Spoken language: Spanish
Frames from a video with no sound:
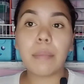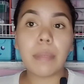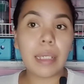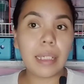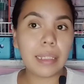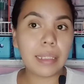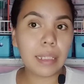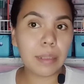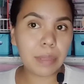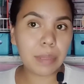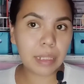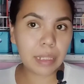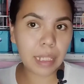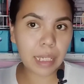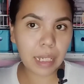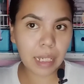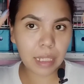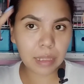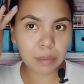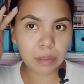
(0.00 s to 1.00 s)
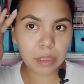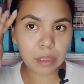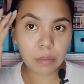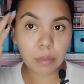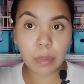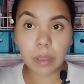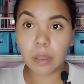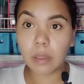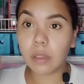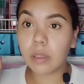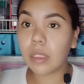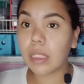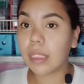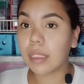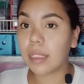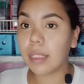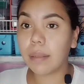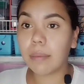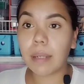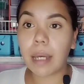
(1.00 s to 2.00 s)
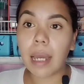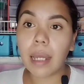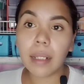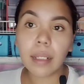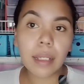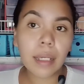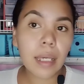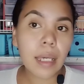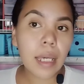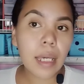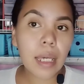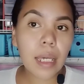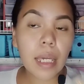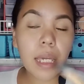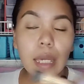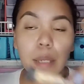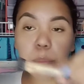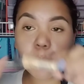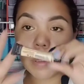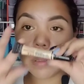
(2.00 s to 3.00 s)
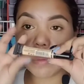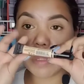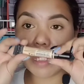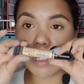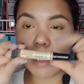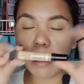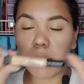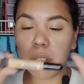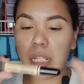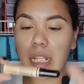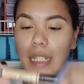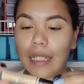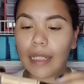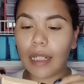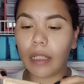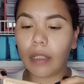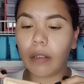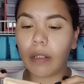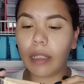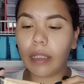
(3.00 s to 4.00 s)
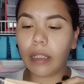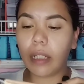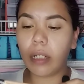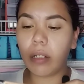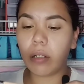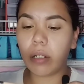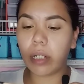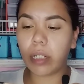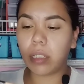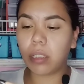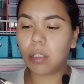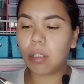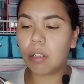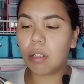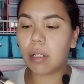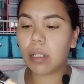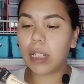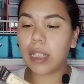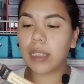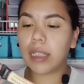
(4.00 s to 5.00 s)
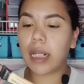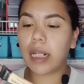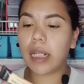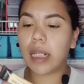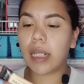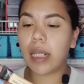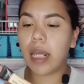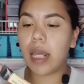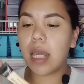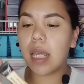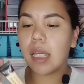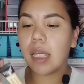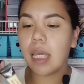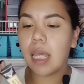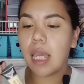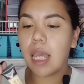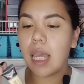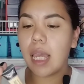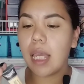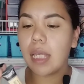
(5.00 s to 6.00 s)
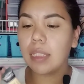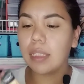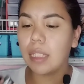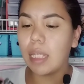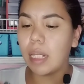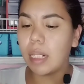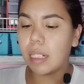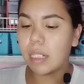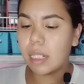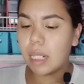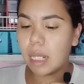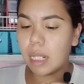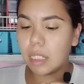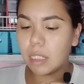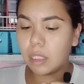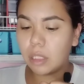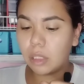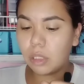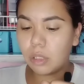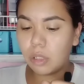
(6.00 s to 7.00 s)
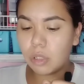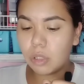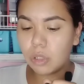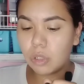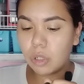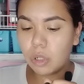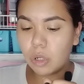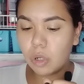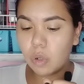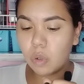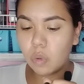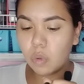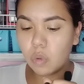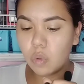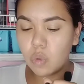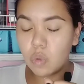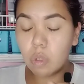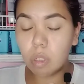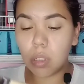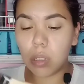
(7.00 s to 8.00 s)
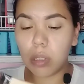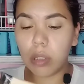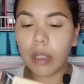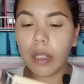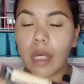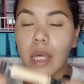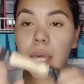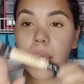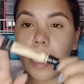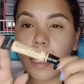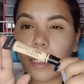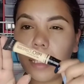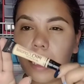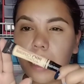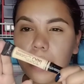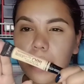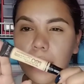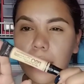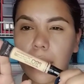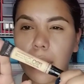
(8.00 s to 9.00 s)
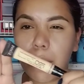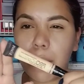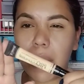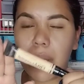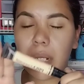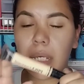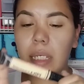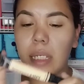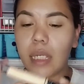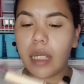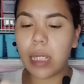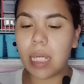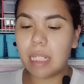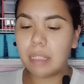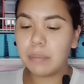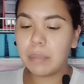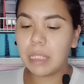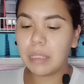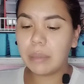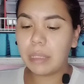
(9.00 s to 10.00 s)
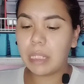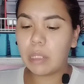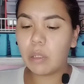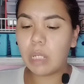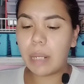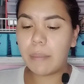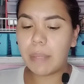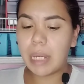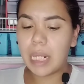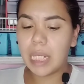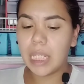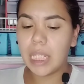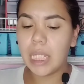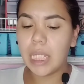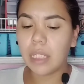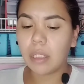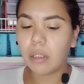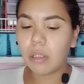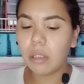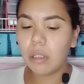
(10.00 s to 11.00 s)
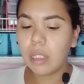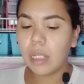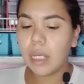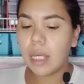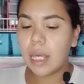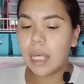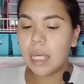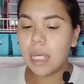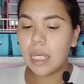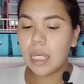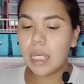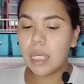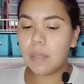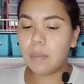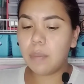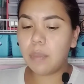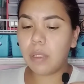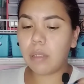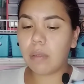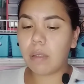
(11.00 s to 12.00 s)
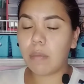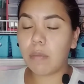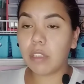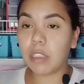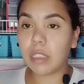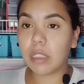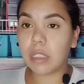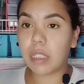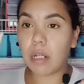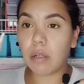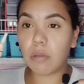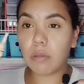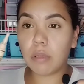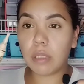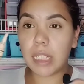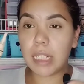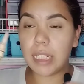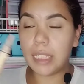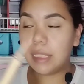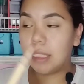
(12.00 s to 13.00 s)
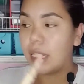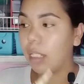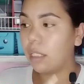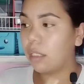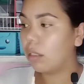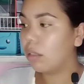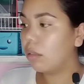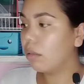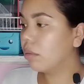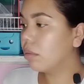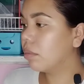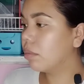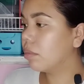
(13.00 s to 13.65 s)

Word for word: me hice mis cejas, más o menos así van Y pues voy a estar utilizando este corrector de Sanille que es en el tono 1, que es entre amarillito, es más bien un amarillito. Y pues lo vamos a estar utilizando